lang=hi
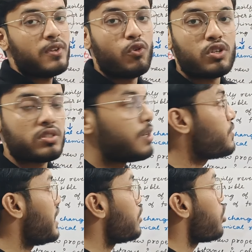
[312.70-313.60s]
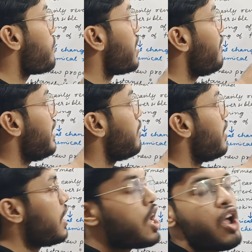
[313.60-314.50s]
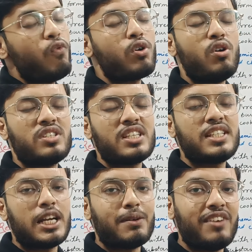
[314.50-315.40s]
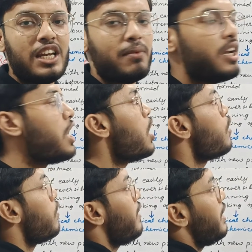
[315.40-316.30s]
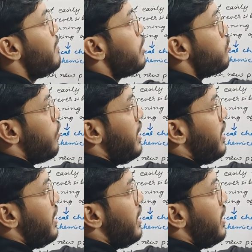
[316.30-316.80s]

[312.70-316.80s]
किस में वो सब्सटेंस जो आपका अवेलेबल है वो कौन सी स्टेट में अवेलेबल है वो अवेलेबल है